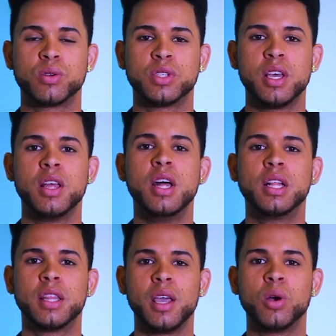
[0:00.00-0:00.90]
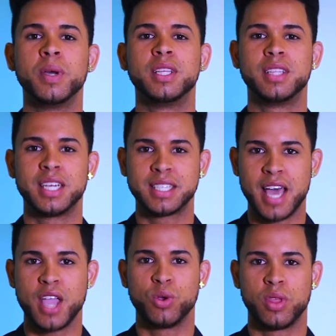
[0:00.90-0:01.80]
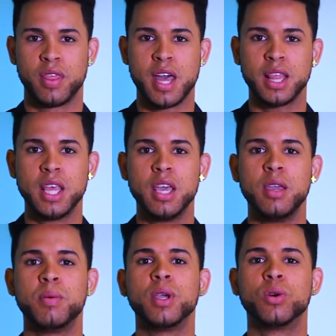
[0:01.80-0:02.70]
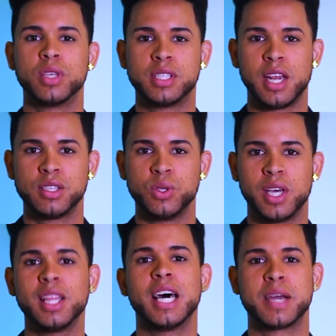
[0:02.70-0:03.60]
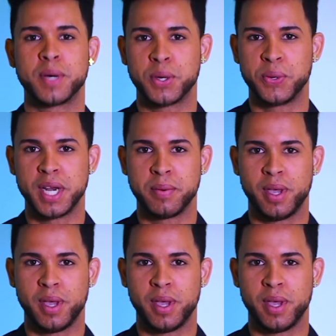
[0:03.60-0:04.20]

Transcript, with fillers: la Rosa. Tengo 23 años de edad y vengo desde la ciudad Jarabacoa,